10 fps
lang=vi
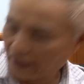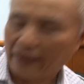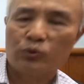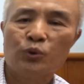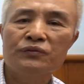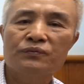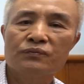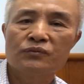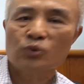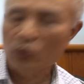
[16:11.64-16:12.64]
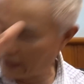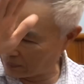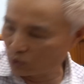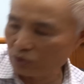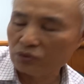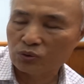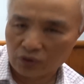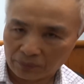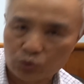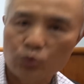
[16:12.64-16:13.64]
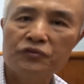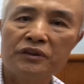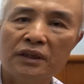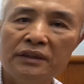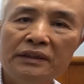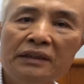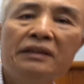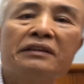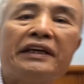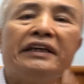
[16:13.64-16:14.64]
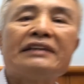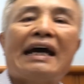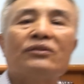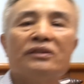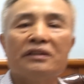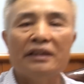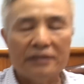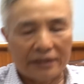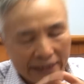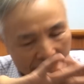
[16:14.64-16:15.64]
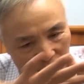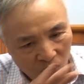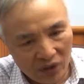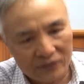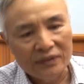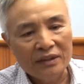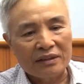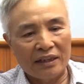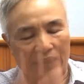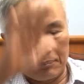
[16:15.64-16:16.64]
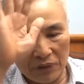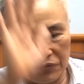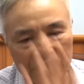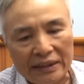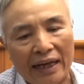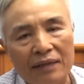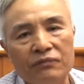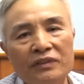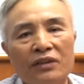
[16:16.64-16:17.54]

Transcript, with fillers: cái hẻm núi, xuống cái hẻm núi, hẻm suối phía dưới, thì ra nó đã tính là cái hẻm đó là nằm ở phía tà âm,